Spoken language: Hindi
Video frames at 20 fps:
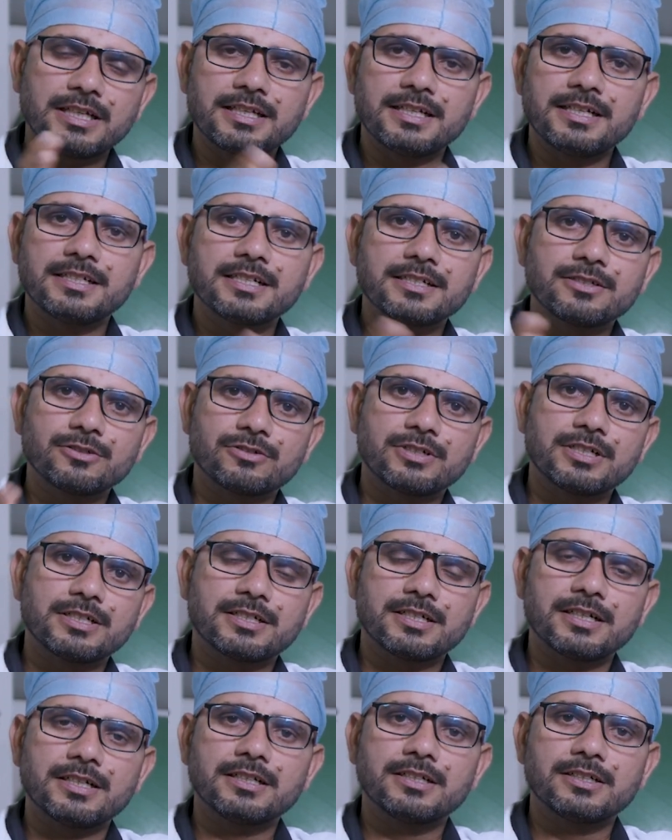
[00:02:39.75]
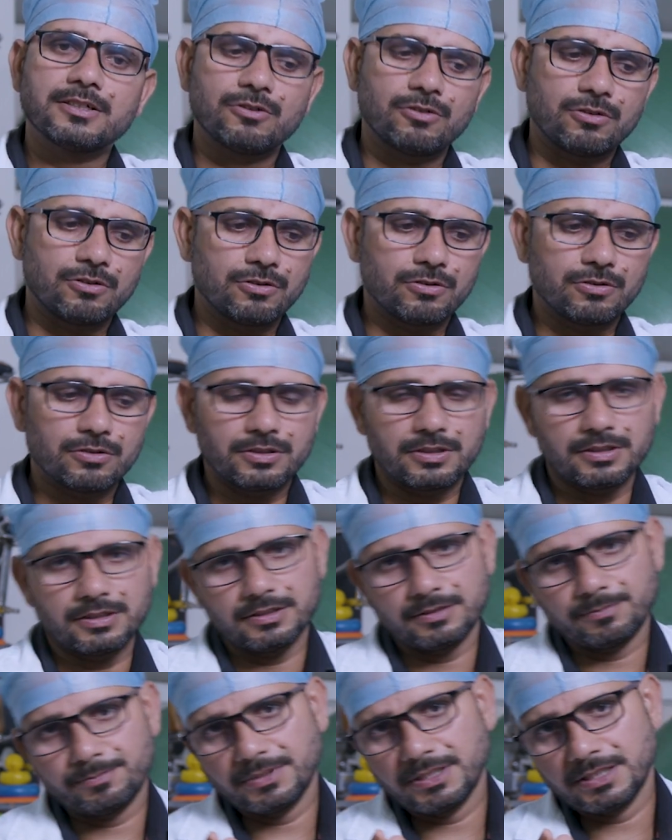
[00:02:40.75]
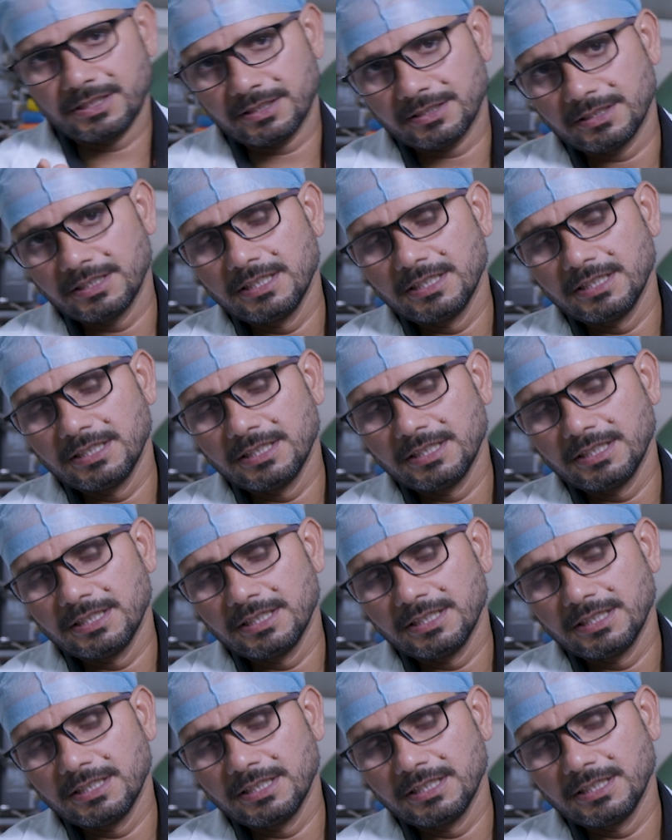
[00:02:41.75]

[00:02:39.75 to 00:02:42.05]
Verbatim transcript: है ग्रेटर टोकेंट्रा और अपनी